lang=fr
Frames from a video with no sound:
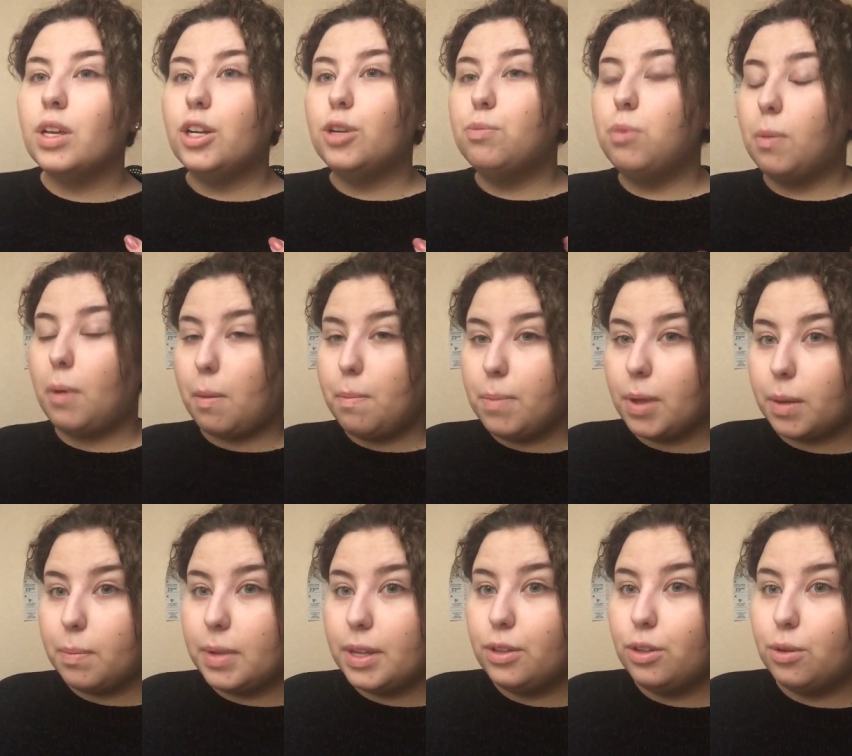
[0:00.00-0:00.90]
je peux pas me
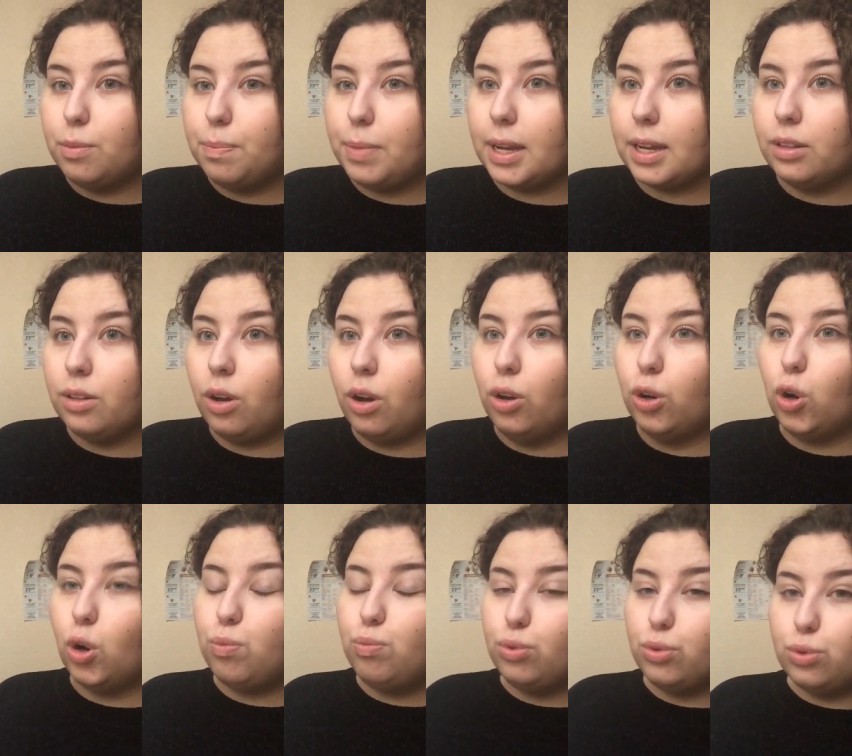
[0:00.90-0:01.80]
permettre de perdre
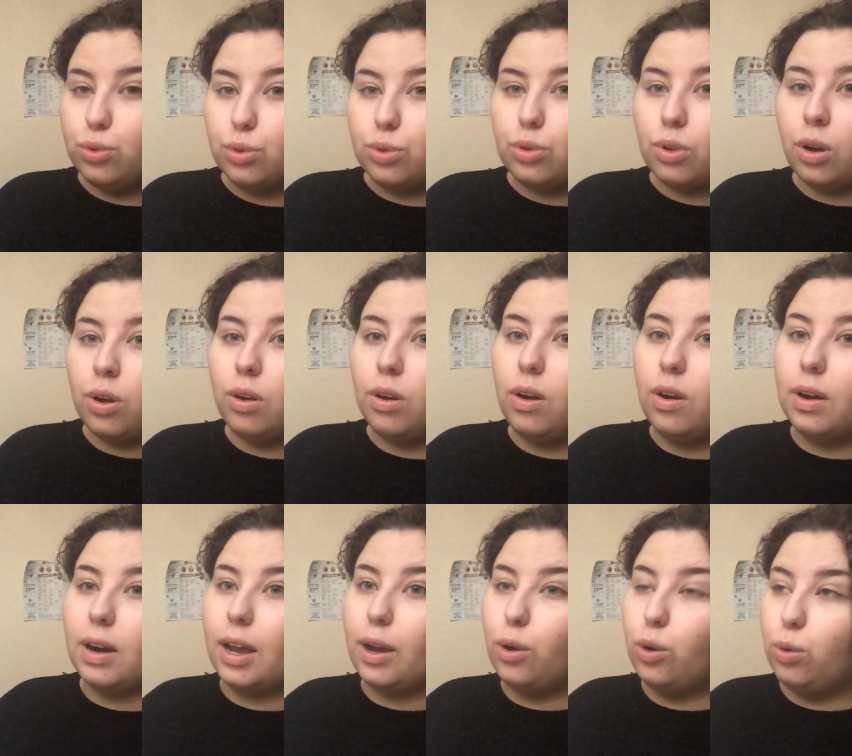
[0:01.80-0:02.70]
encore plus de temps en
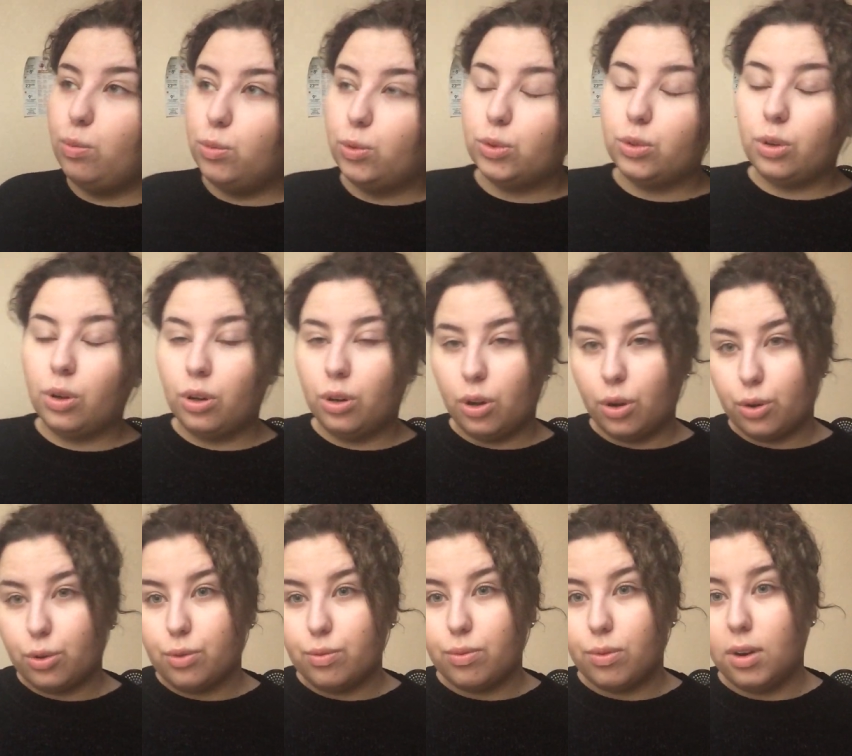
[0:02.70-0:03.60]
la remontant encore
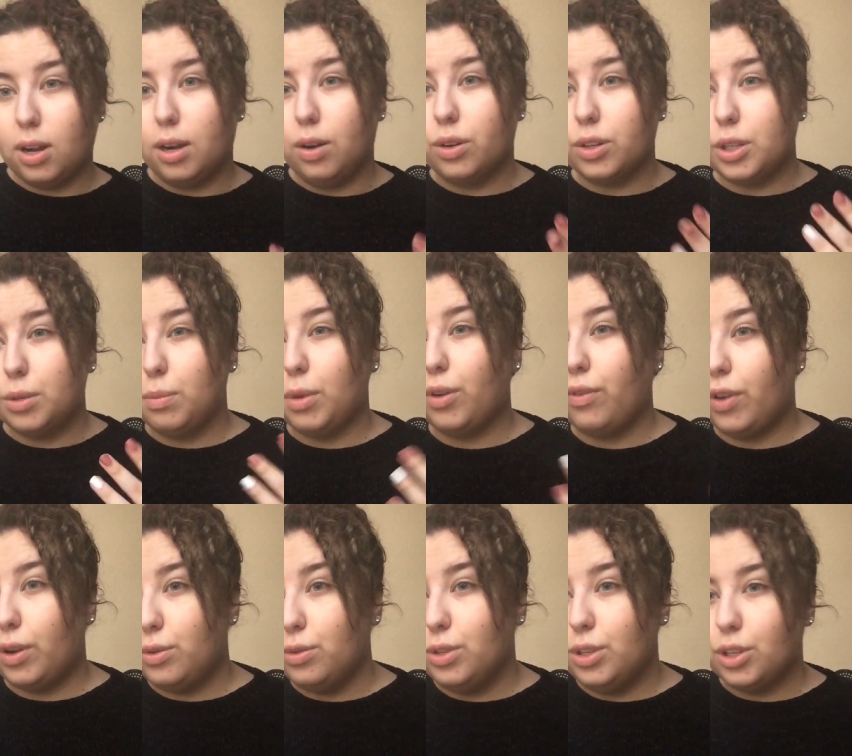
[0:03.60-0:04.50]
une fois alors qu'il m'a
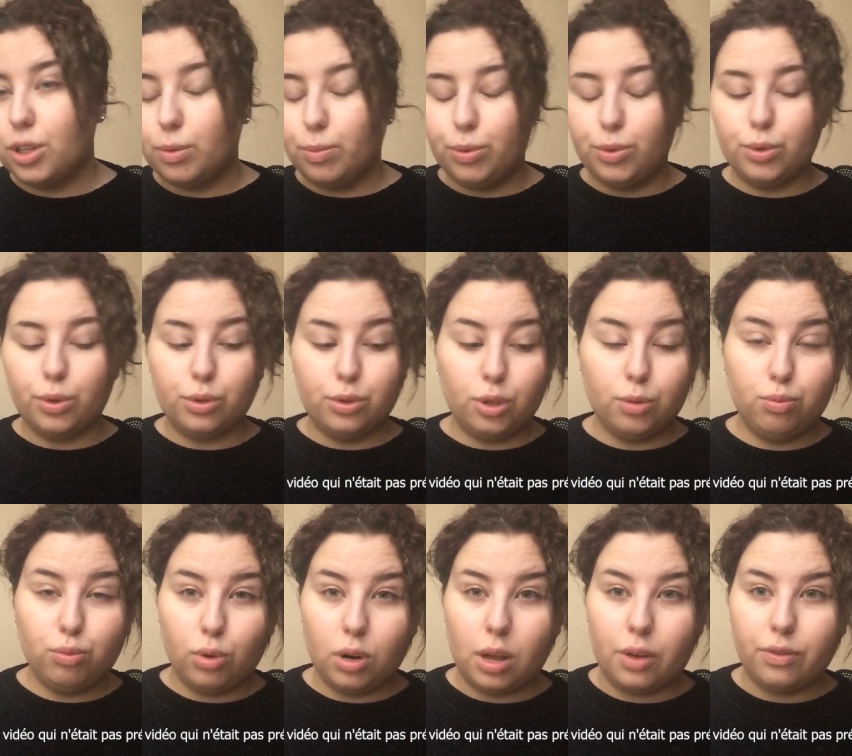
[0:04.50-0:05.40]
fallu déjà plusieurs heures
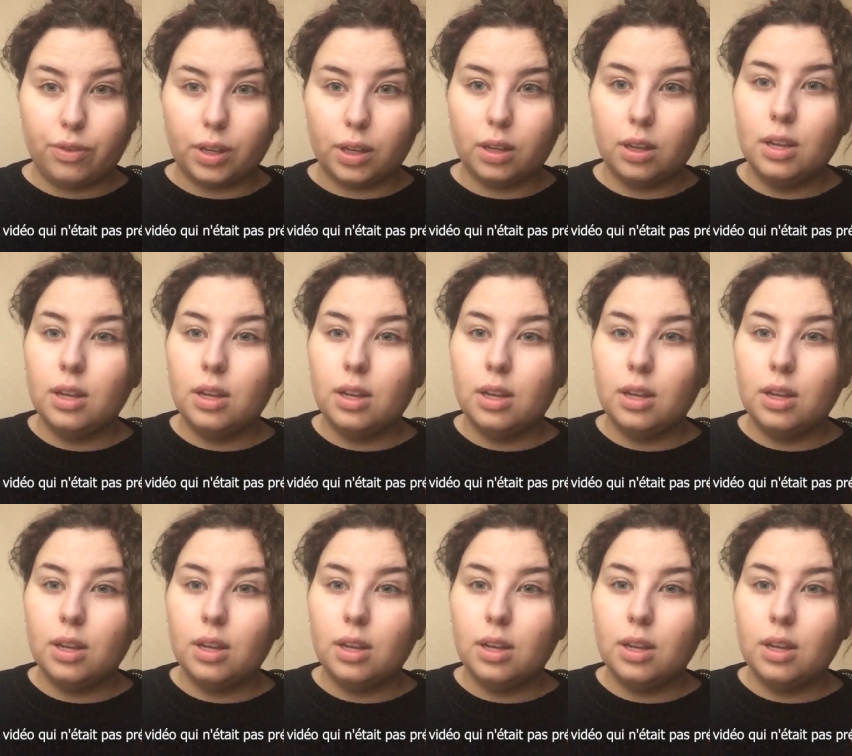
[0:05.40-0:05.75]
pour la faire.